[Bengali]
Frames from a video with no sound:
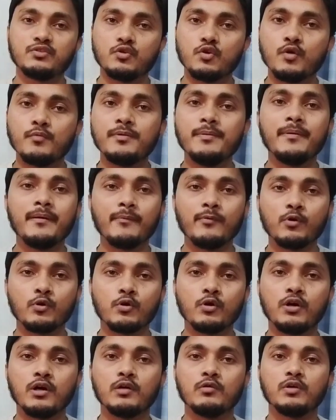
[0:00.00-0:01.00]
একজন অভিভাবক
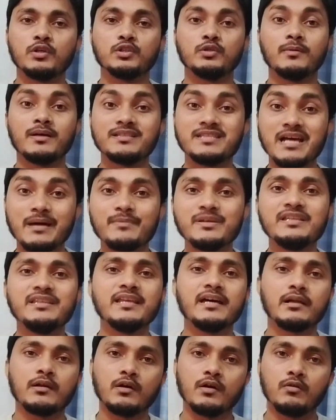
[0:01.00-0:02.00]
হও অথবা
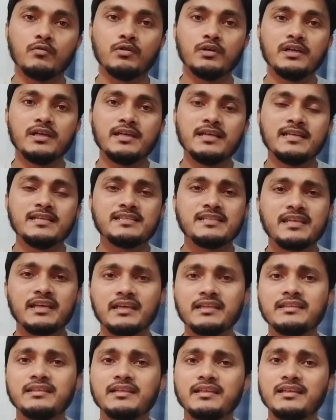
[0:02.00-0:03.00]
জামিনদার হও
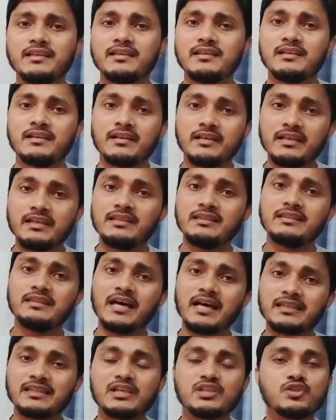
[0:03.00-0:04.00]
সেক্ষেত্রে
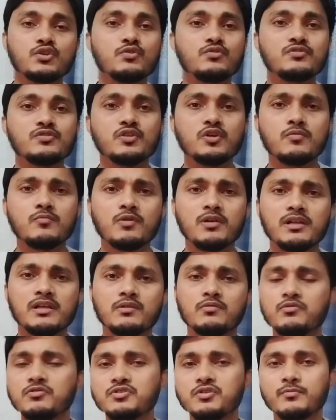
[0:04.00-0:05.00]
ঋণদাতা সংস্থাও বলে
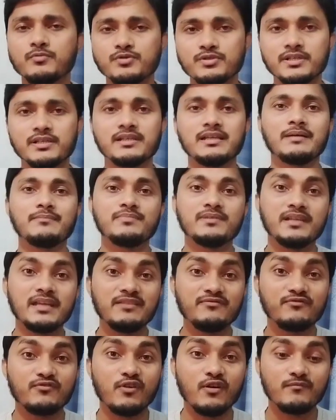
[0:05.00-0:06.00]
কোনো সমস্যা নেই আপনি
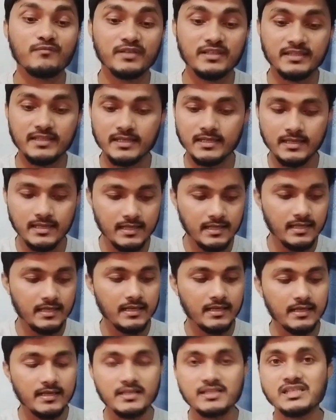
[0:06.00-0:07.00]
এই ফর্মটিতে
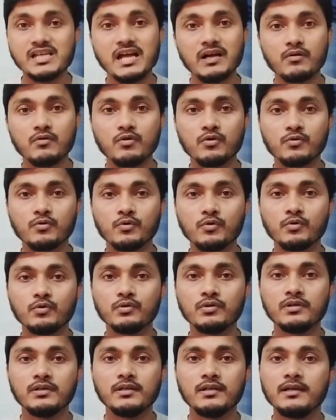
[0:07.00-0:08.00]
স্বাক্ষর
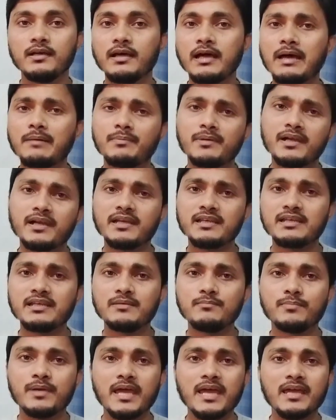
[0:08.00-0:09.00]
করুন আপনার একটি
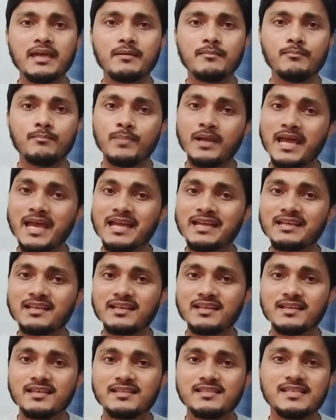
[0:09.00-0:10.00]
ব্ল্যাঙ্ক
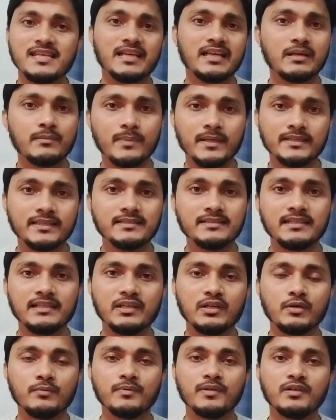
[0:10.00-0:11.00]
চেকের পাতা
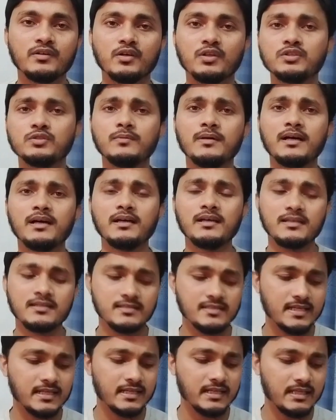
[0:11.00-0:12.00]
দিলেই হবে অথবা
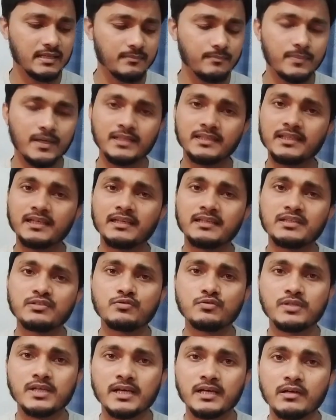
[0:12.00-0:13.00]
চেকের পাতায়
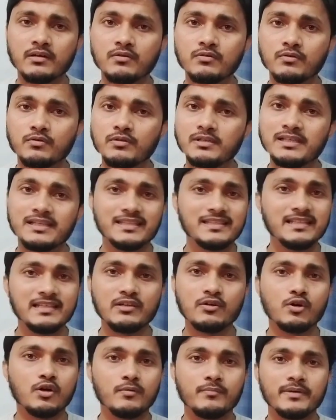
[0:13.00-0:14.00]
কিছু টাকার অঙ্ক লিখে
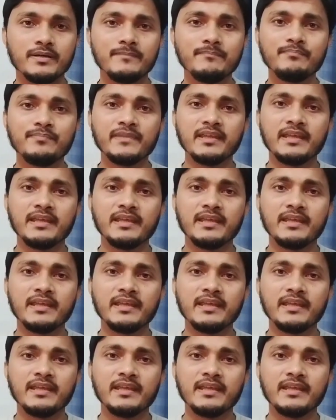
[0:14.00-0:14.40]
দিলেও হবে